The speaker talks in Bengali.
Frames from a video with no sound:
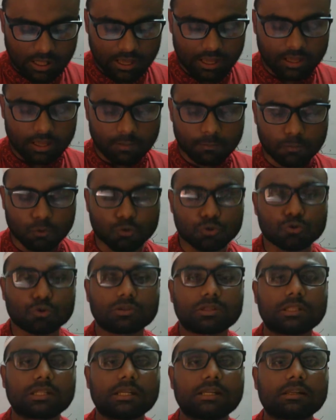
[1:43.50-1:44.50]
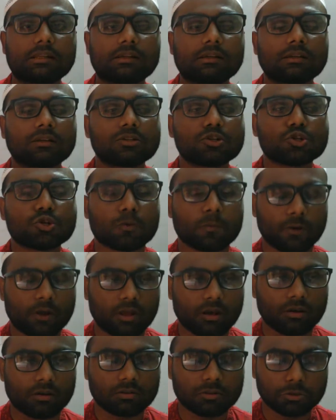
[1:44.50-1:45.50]
এই প্রযুক্তির
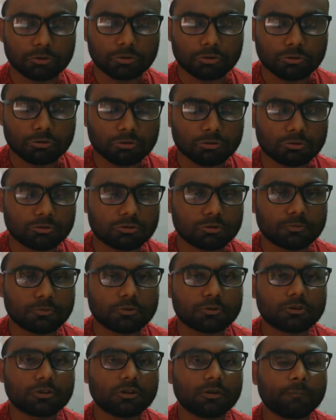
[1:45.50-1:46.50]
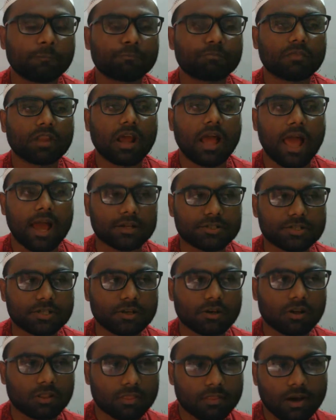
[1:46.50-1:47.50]
সময়ে অত্যন্ত গুরুত্বপূর্ণ একটি
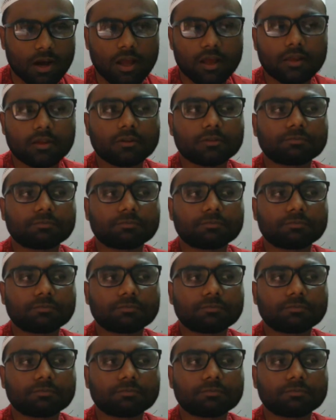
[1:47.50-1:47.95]
অধ্যায়